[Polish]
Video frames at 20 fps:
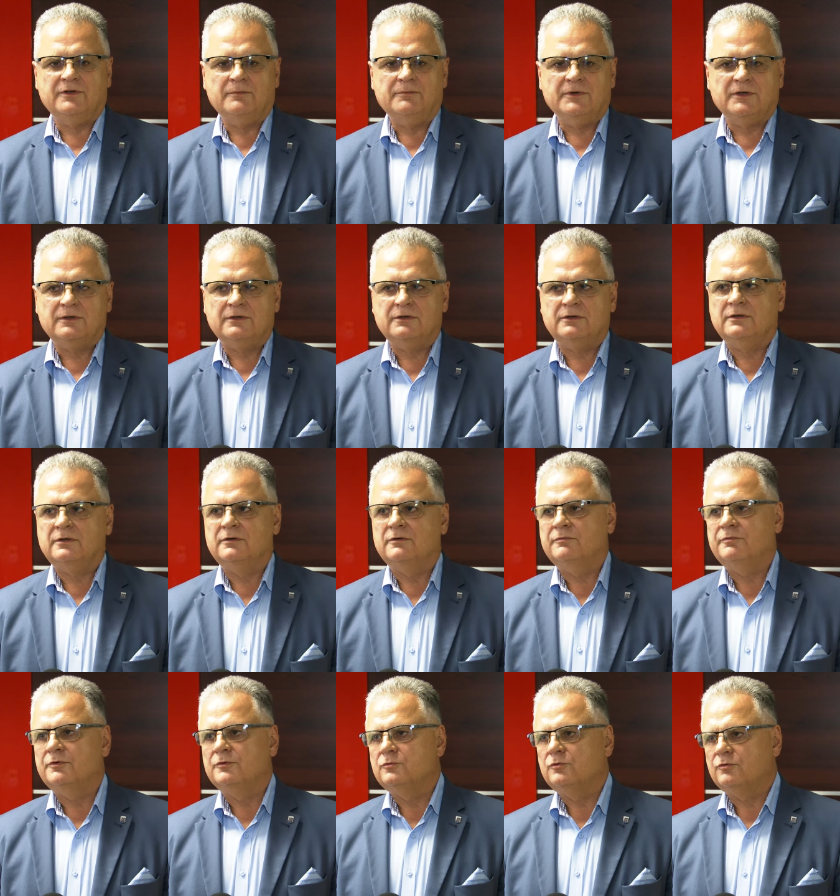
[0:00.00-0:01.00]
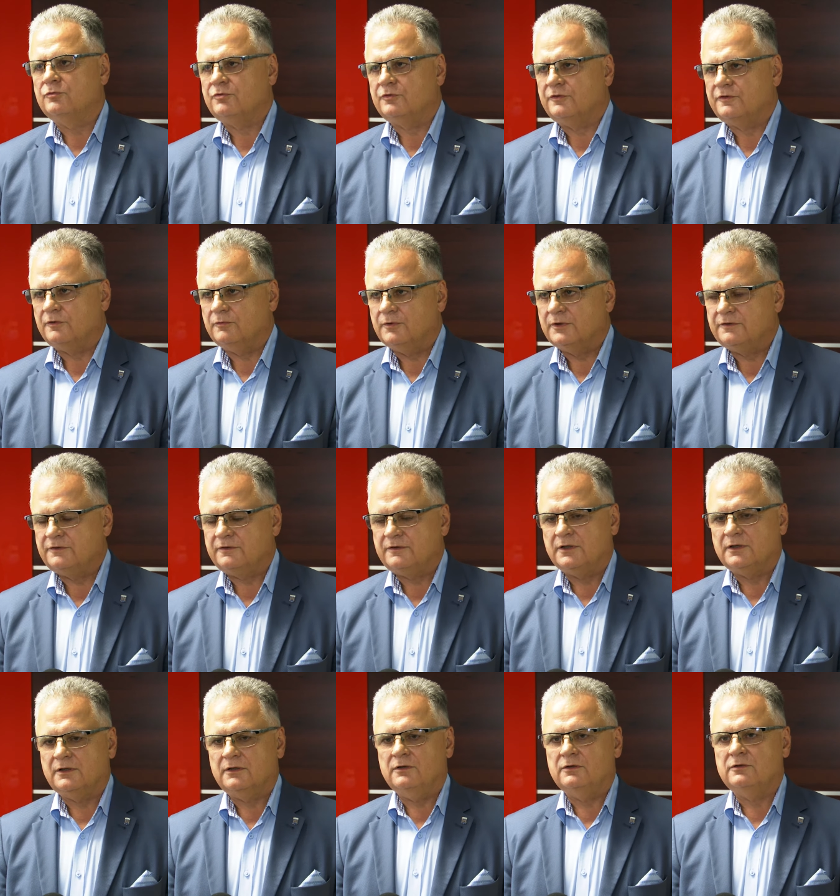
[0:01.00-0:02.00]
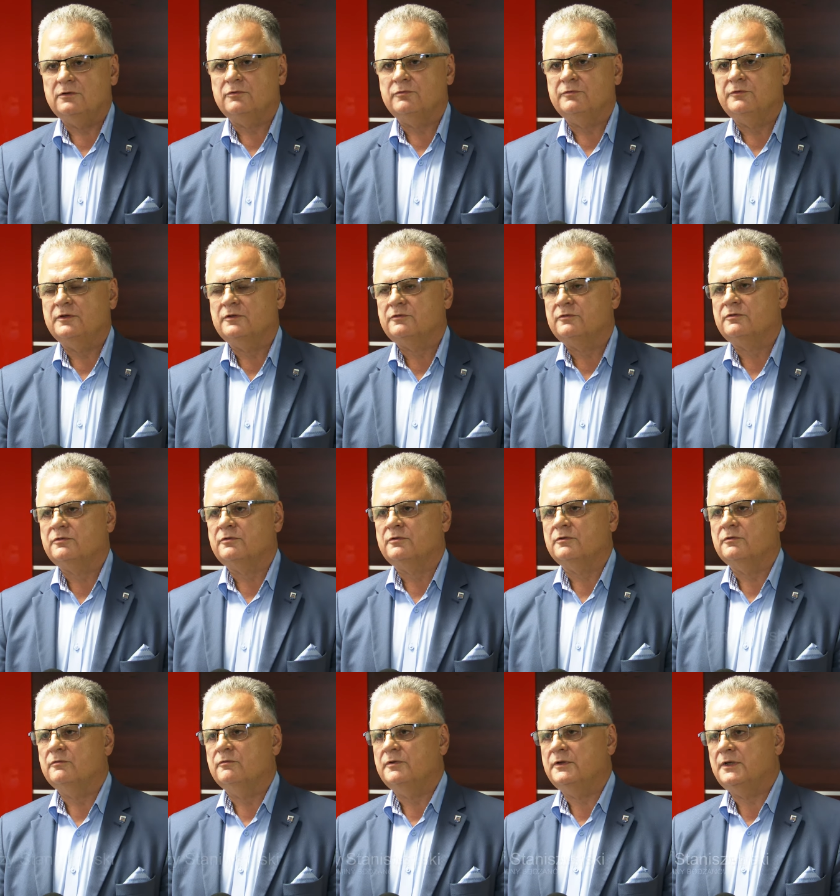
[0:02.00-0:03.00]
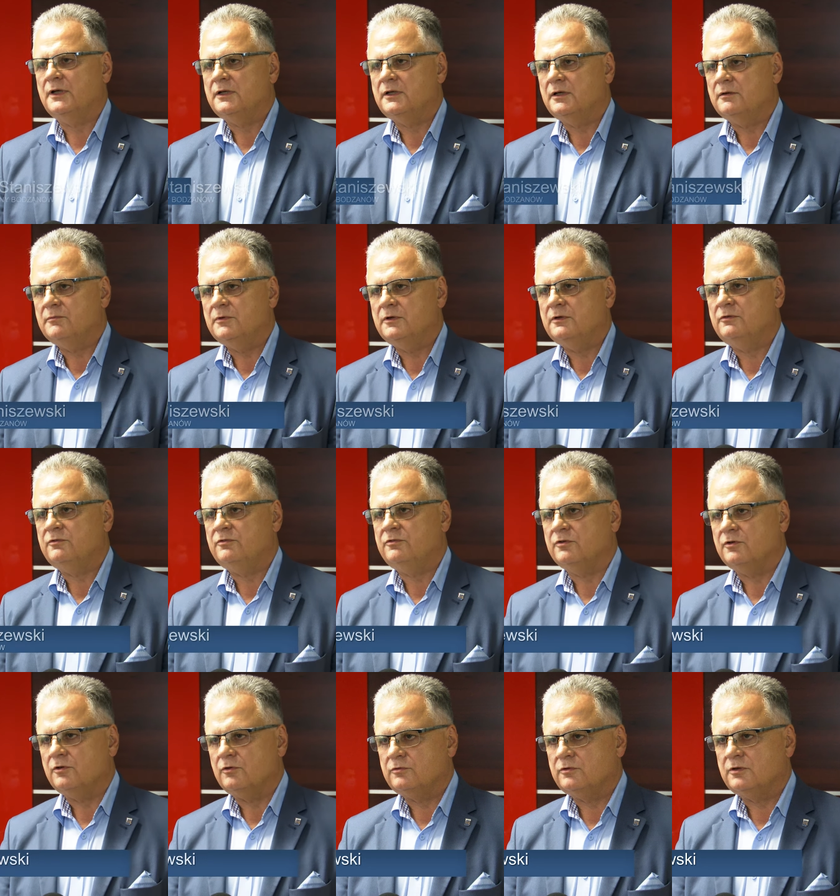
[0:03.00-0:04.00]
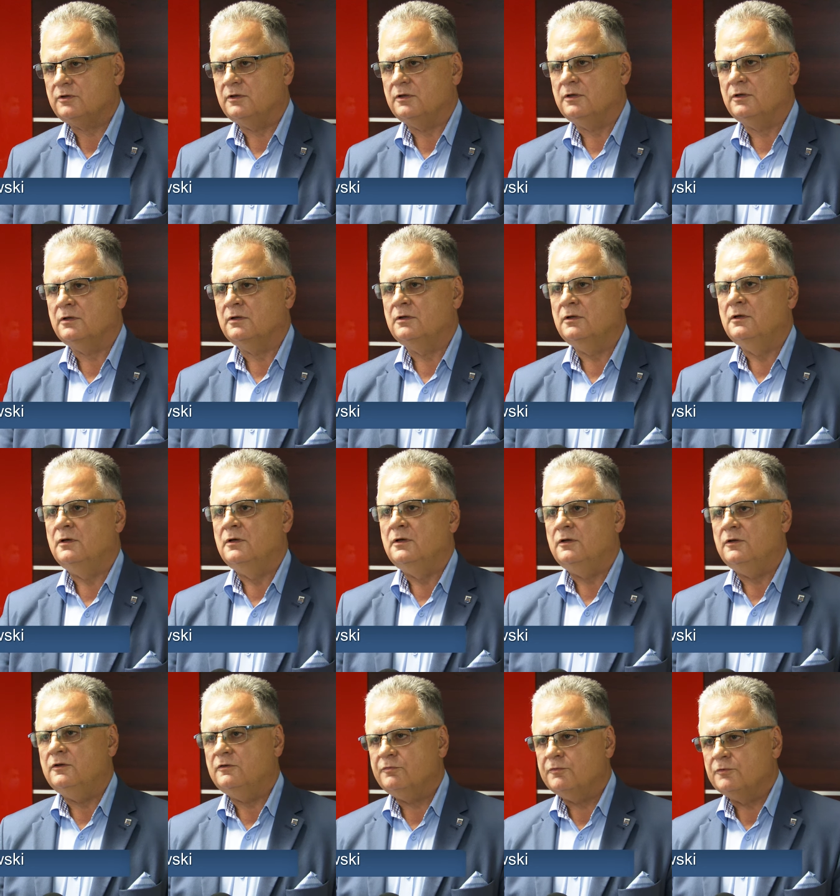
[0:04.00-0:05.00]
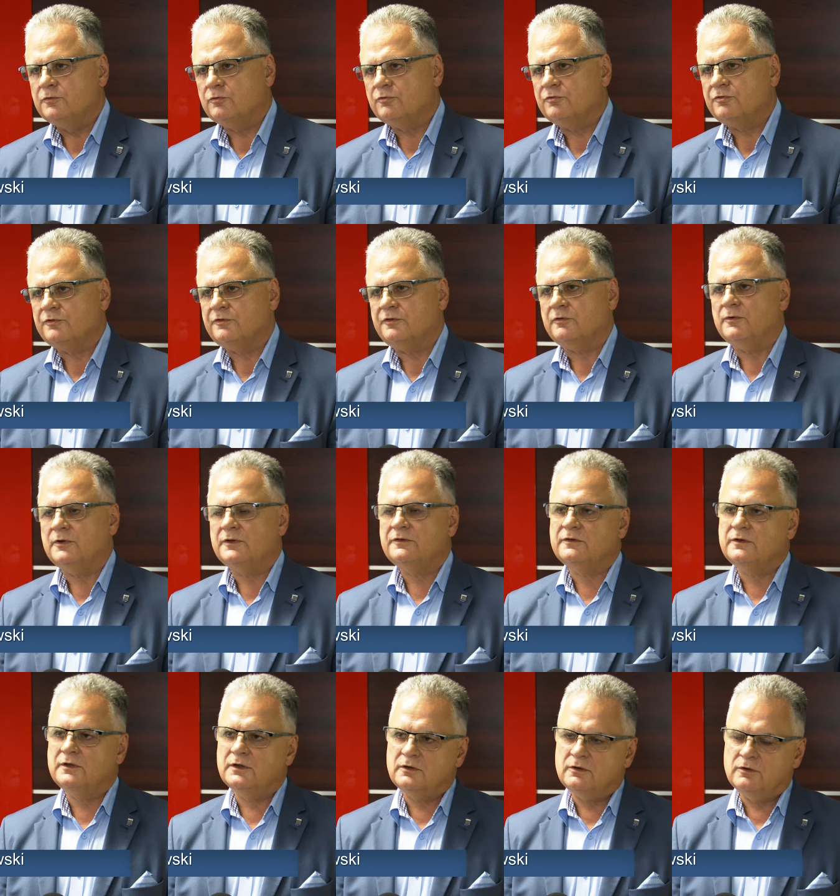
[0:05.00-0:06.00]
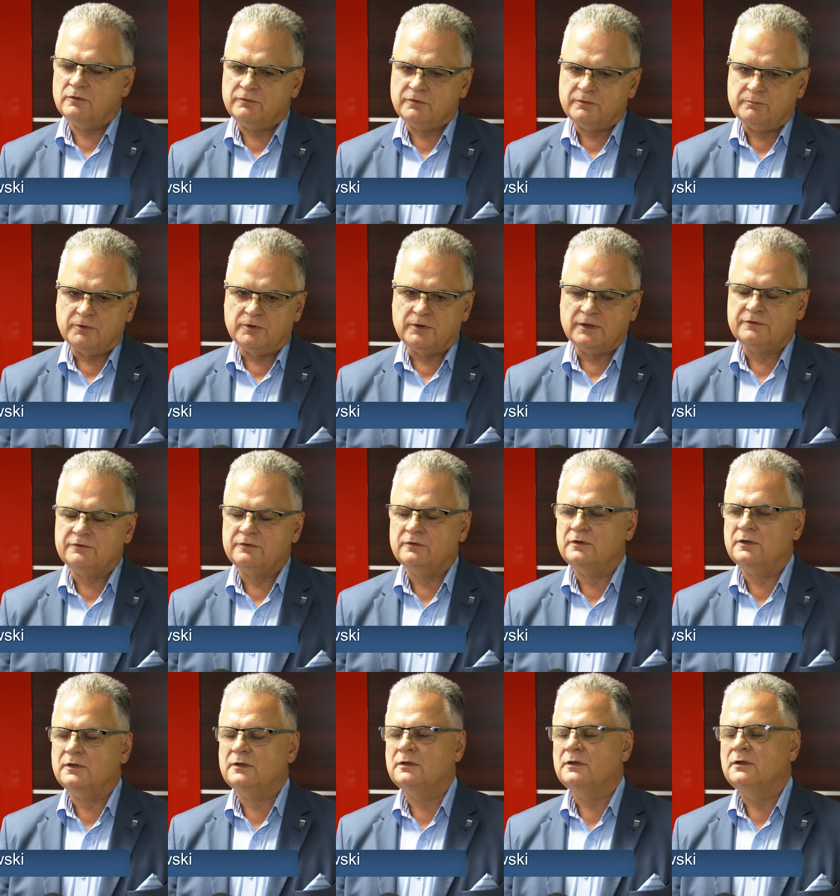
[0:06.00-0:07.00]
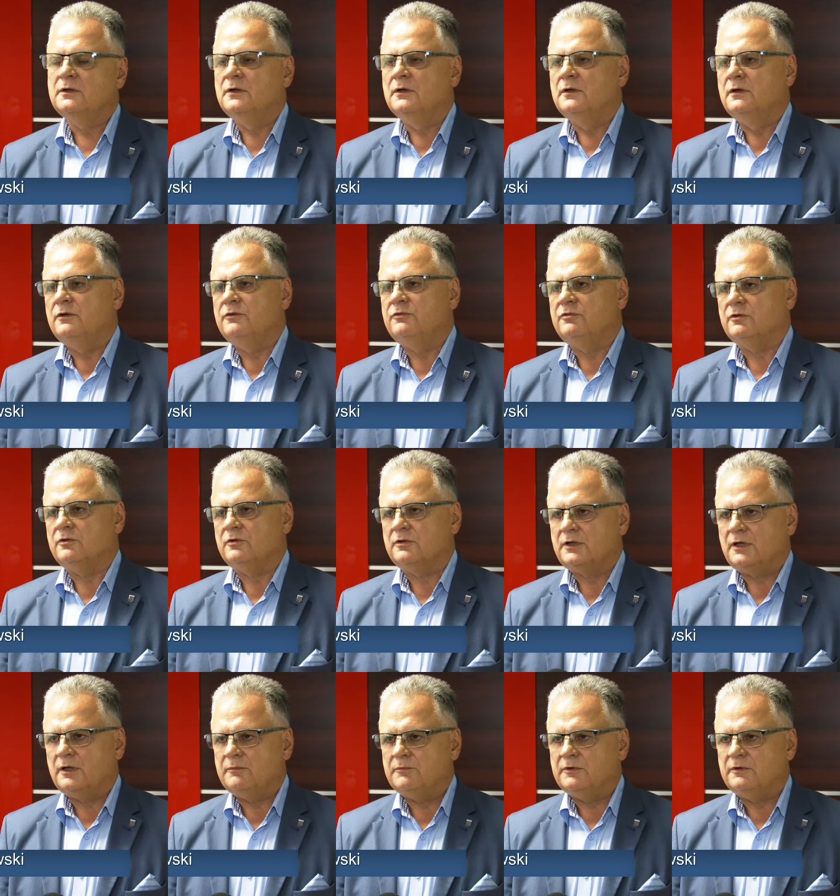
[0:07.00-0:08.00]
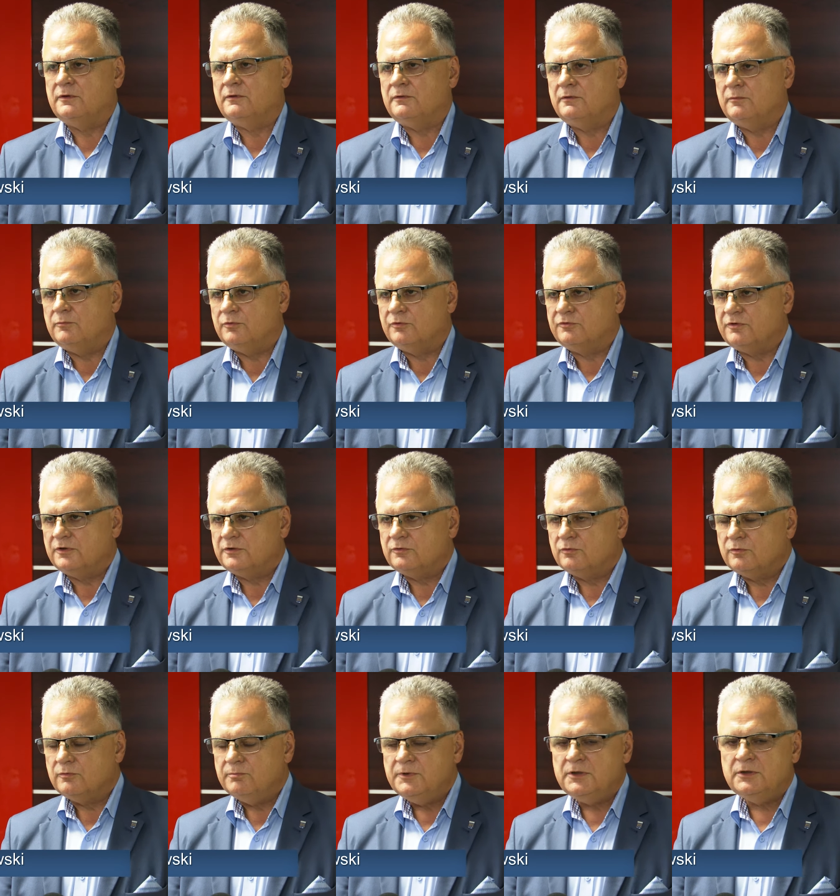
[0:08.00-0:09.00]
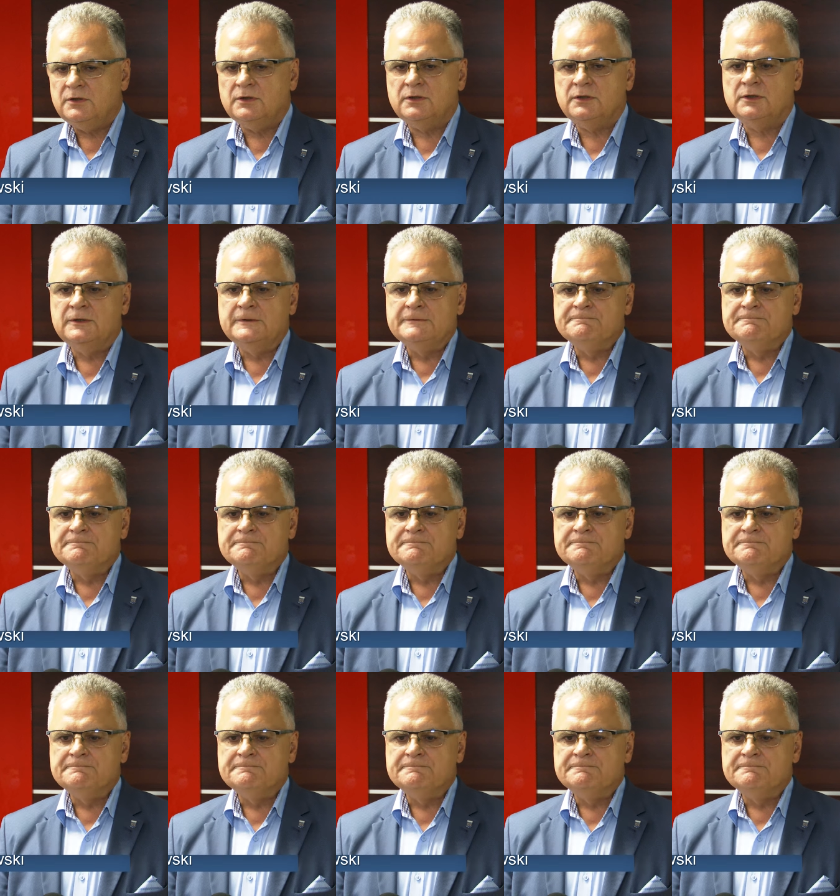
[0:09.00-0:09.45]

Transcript: ramach Funduszu Sołeckiego również wydajemy środki i z Funduszu Sołeckiego wzbogacone środkami budżetu gminy.